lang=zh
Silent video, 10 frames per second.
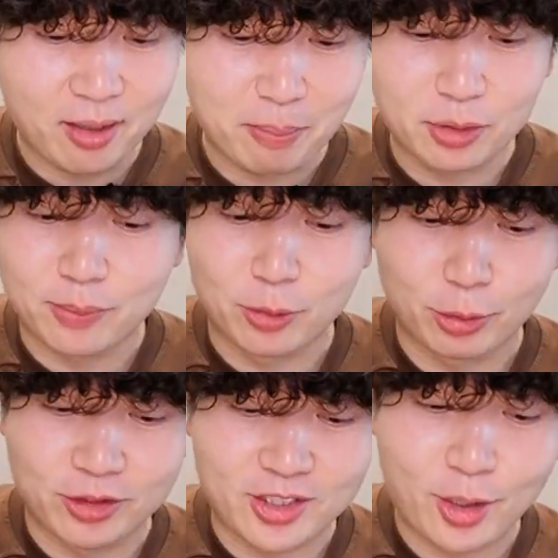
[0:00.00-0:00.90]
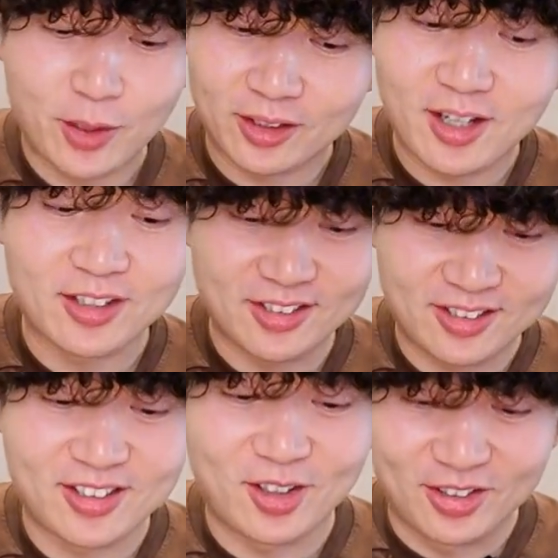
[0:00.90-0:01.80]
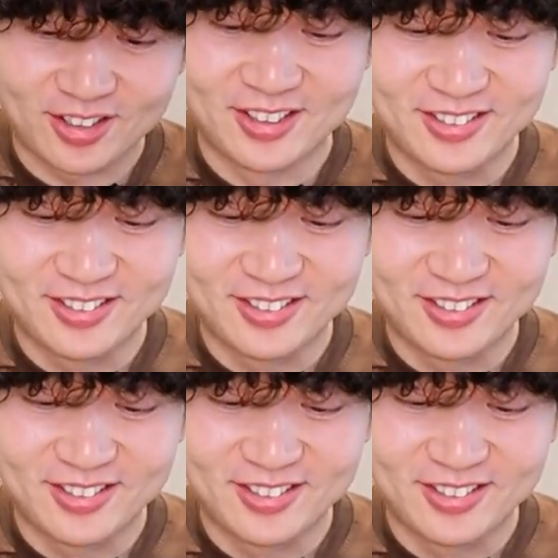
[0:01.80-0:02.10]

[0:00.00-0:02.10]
哎，不得不说，茄皇汤真的好喝，